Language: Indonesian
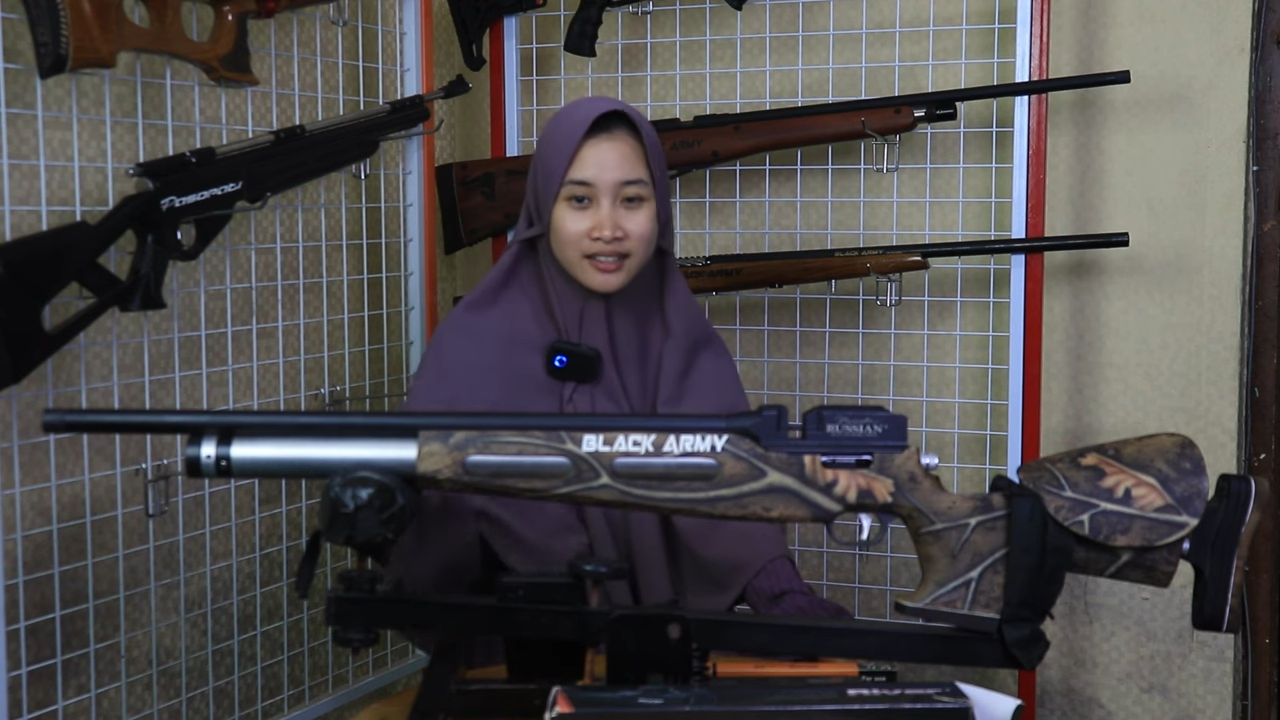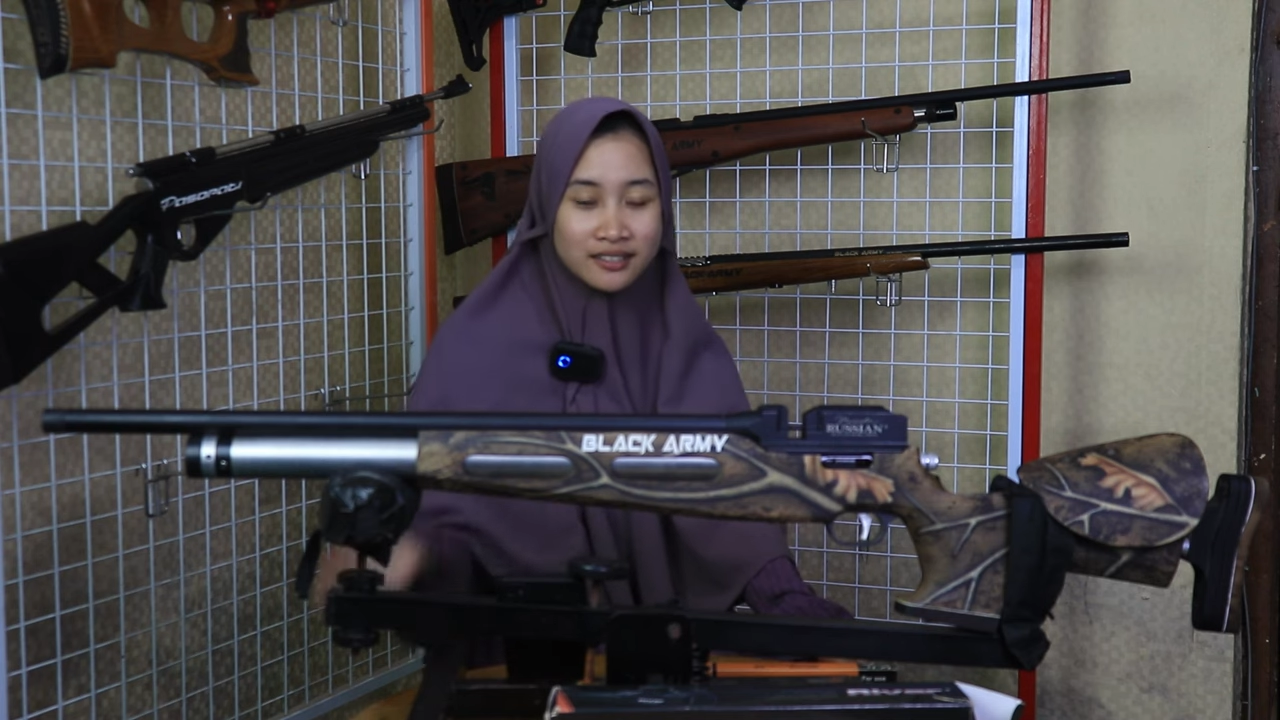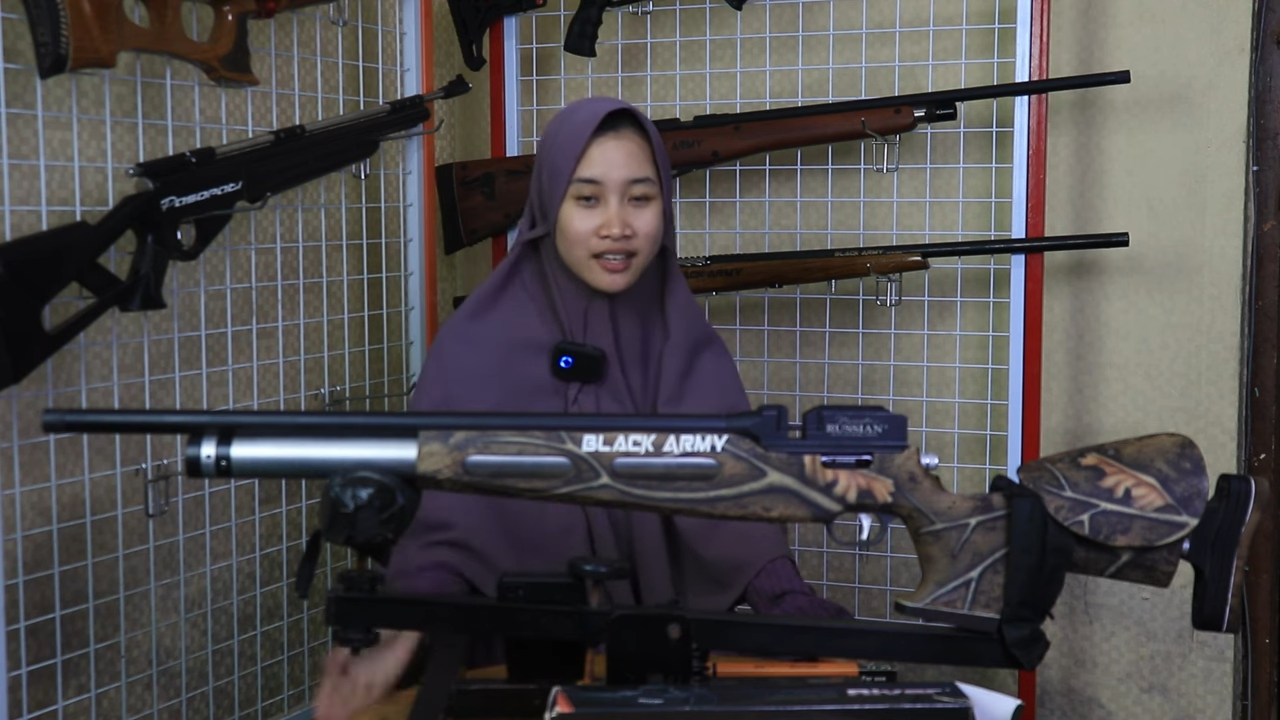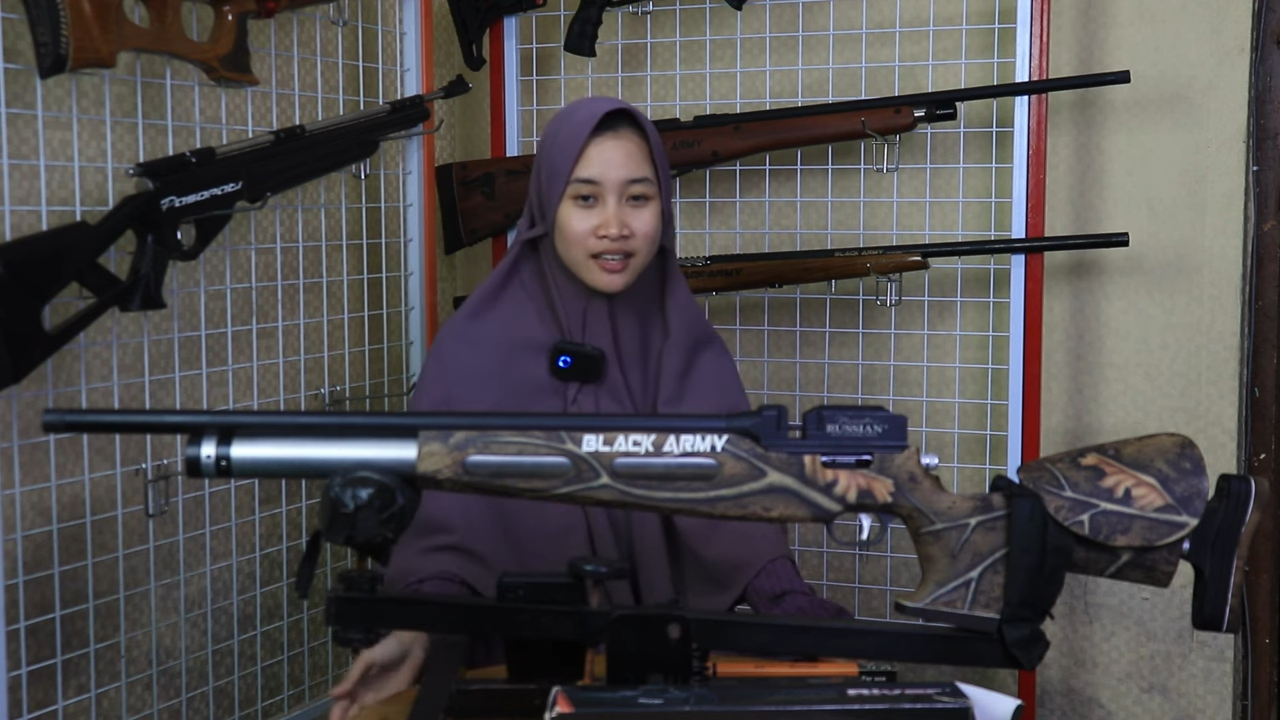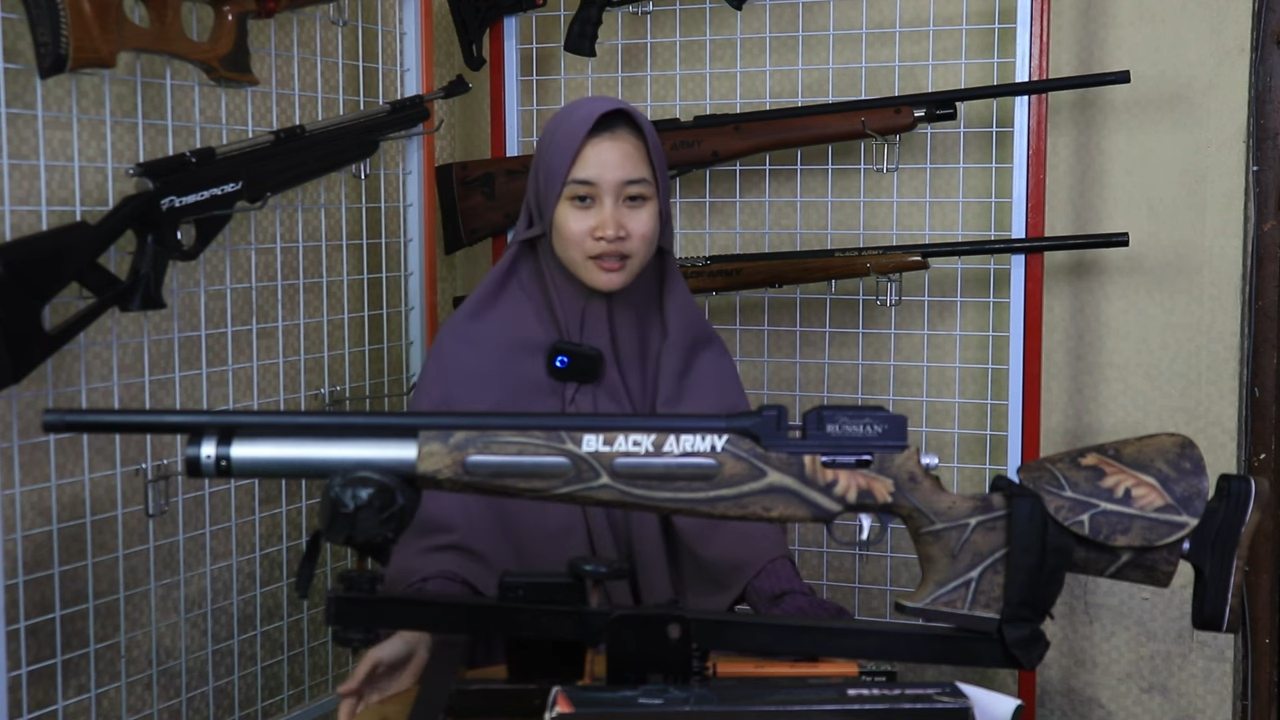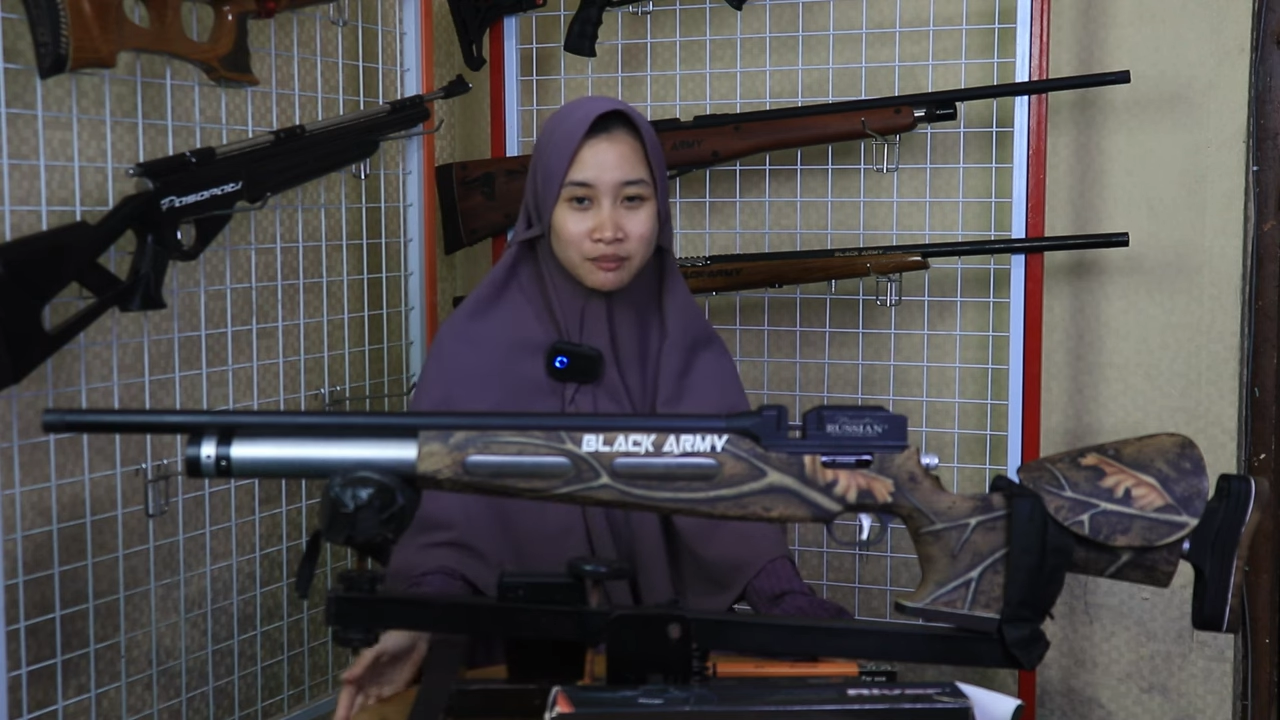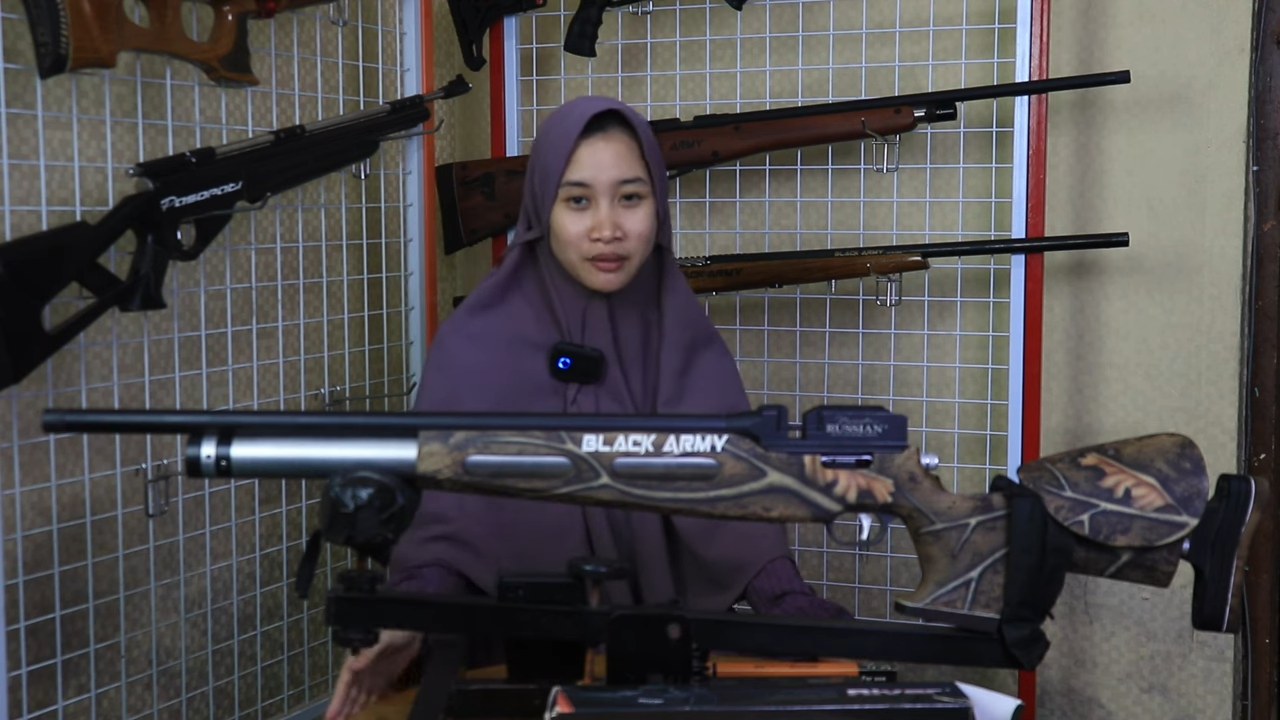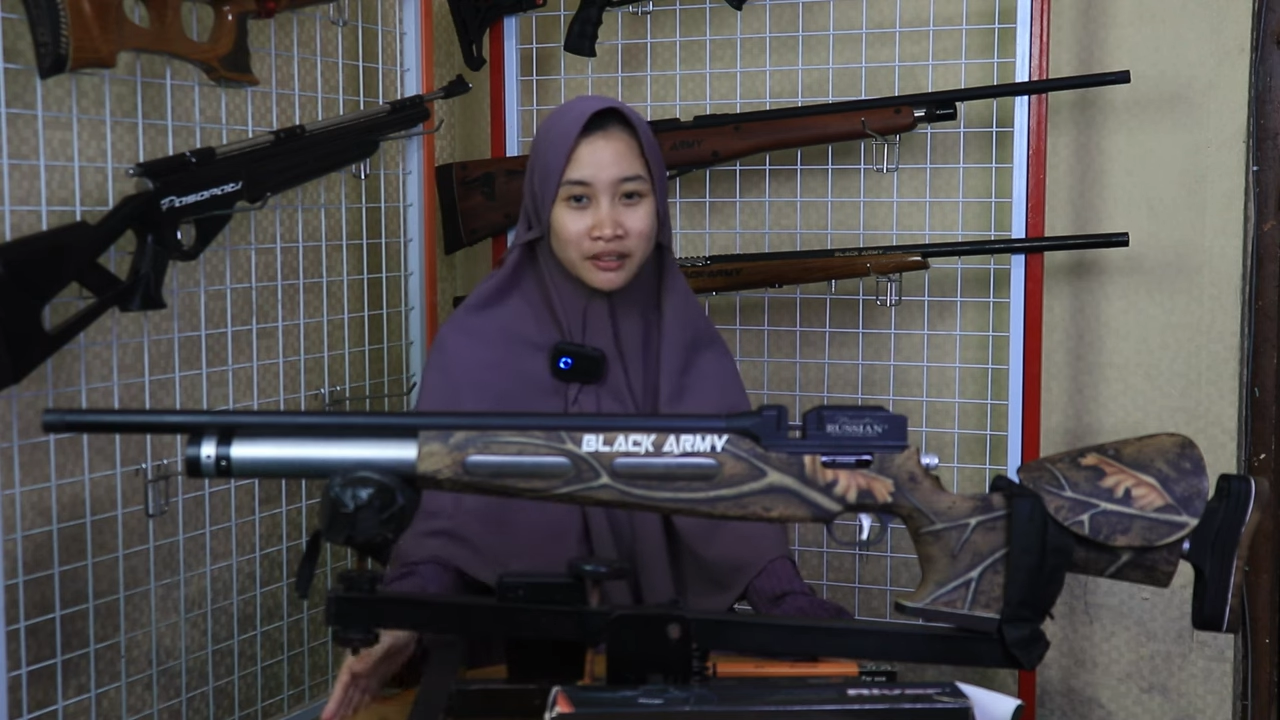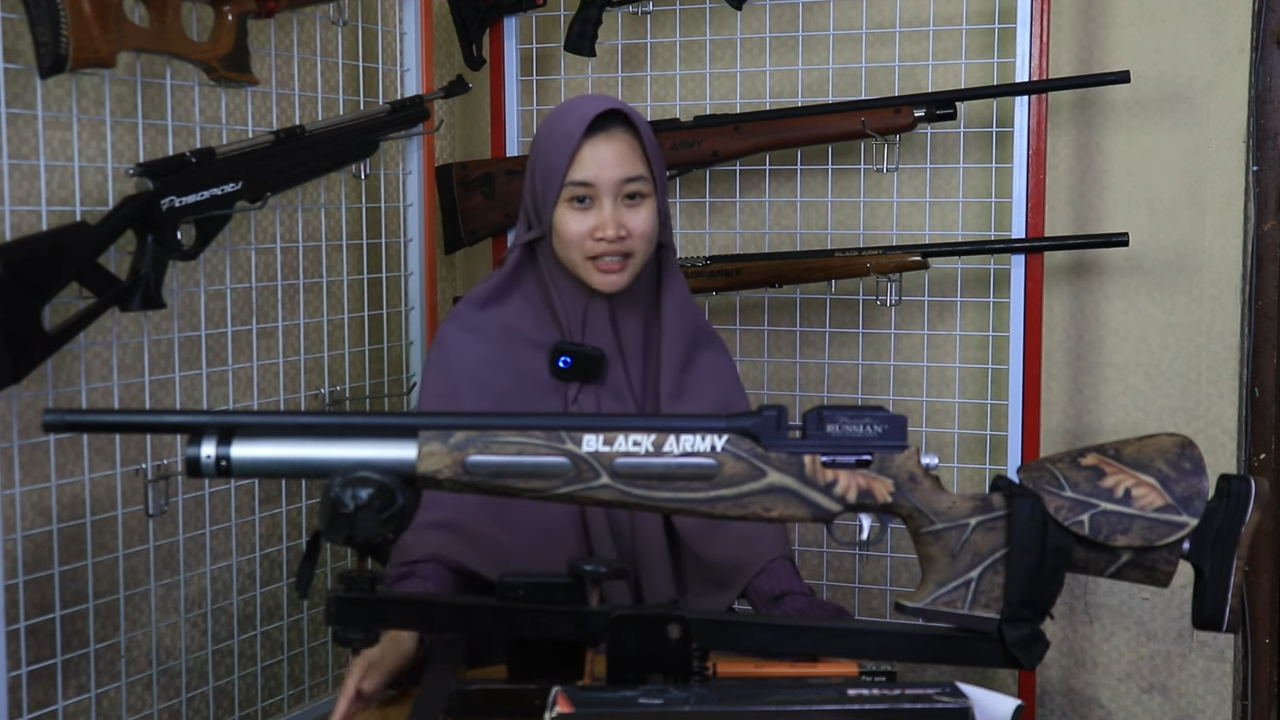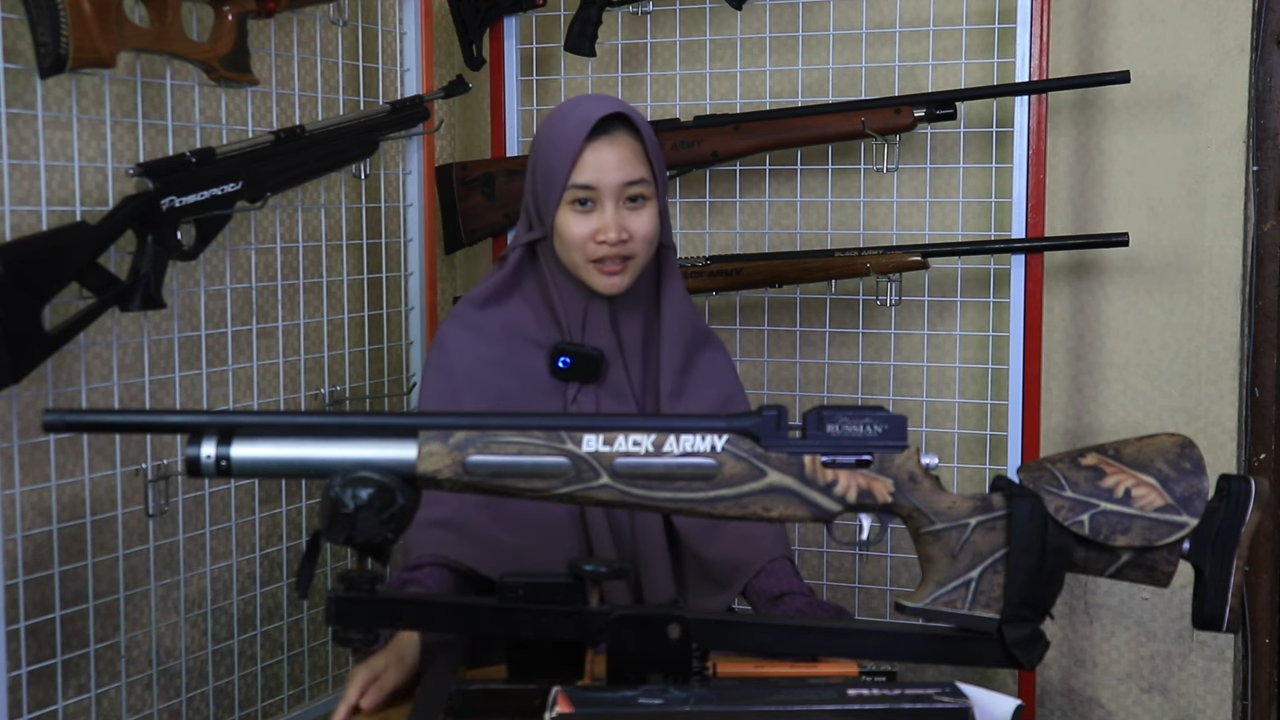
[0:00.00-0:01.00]
GSA
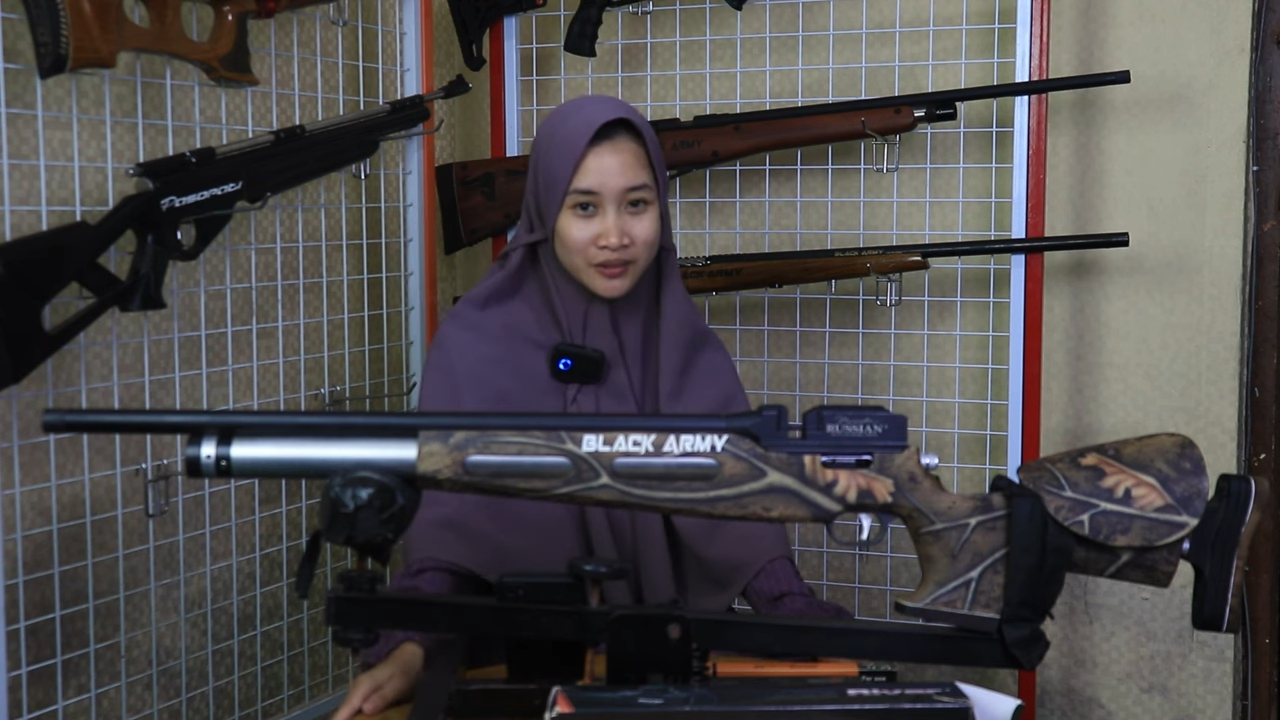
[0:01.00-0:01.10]
Sport